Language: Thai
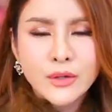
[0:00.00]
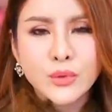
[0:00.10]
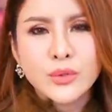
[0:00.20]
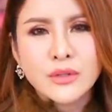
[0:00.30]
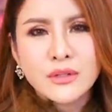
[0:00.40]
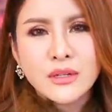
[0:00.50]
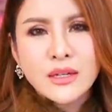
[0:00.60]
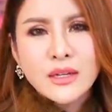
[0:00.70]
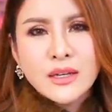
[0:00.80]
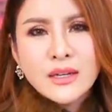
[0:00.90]
ดึงดูด
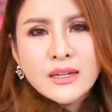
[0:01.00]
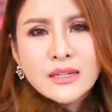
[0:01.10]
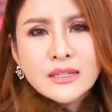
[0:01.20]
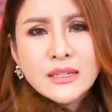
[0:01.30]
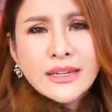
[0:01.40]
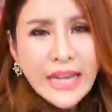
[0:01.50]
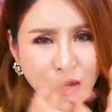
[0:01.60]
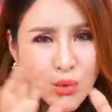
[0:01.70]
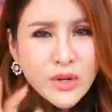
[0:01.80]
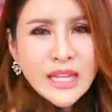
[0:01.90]
ใน
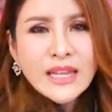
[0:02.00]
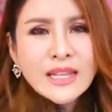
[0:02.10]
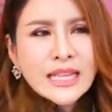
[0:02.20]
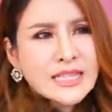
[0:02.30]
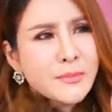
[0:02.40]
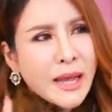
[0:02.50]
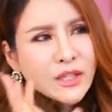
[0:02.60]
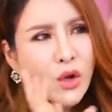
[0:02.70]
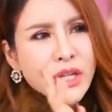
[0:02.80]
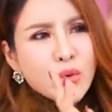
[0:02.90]
ยุคนี้แต่สมัย
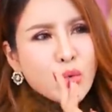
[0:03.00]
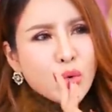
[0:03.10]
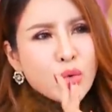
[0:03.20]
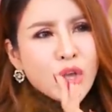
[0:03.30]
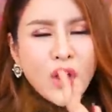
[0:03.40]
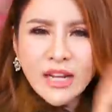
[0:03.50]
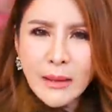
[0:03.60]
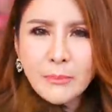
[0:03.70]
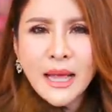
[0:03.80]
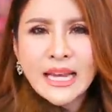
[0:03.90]
ตอนที่ครูรุ้งย้อน
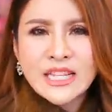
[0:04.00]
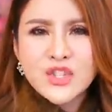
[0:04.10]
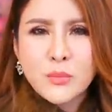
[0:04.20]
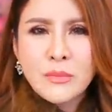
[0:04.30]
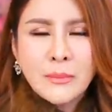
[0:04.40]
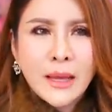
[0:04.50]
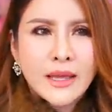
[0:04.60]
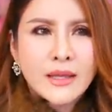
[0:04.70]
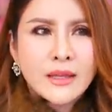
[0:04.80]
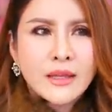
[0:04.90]
กลับไปเรียนจบให
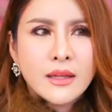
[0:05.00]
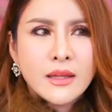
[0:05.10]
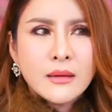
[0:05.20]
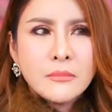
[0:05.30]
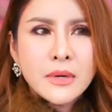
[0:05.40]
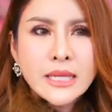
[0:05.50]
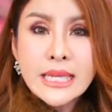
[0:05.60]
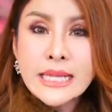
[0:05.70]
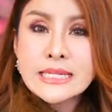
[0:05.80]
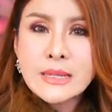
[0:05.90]
ม่ๆเมื่อ
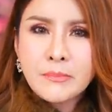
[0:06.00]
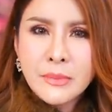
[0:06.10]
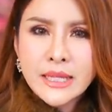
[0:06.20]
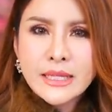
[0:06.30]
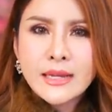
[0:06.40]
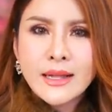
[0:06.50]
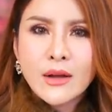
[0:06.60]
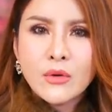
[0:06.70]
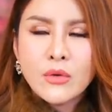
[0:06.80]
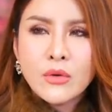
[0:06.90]
ยี่สิบปีที่
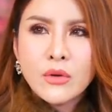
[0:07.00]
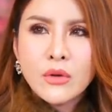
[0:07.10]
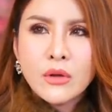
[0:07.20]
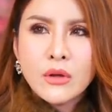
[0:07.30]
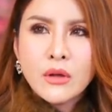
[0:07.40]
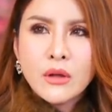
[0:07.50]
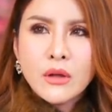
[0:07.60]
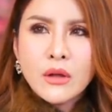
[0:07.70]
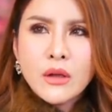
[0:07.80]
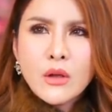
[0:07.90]
แล้ว
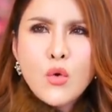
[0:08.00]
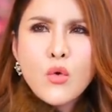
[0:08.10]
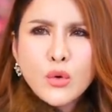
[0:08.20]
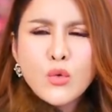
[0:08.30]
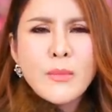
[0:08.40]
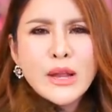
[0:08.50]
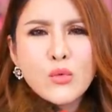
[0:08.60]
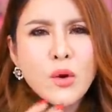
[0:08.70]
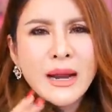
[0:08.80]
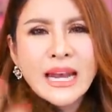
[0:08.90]
ครูรุ้งไม่
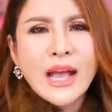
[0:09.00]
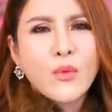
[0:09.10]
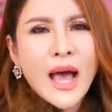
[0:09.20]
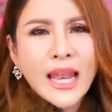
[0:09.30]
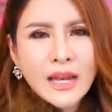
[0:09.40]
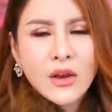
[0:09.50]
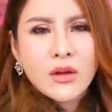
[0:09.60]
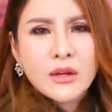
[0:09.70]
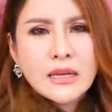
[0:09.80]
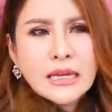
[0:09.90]
รู้ว่ามันเรียกว่าอะไรหร
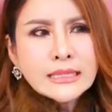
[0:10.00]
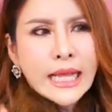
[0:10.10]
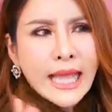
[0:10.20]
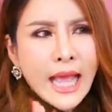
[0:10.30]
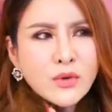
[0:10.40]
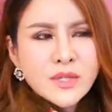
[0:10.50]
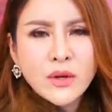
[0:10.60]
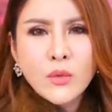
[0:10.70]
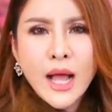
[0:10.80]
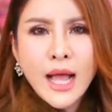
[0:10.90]
อกแต่แค่รู้
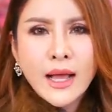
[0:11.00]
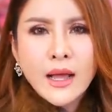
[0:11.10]
สึกว่า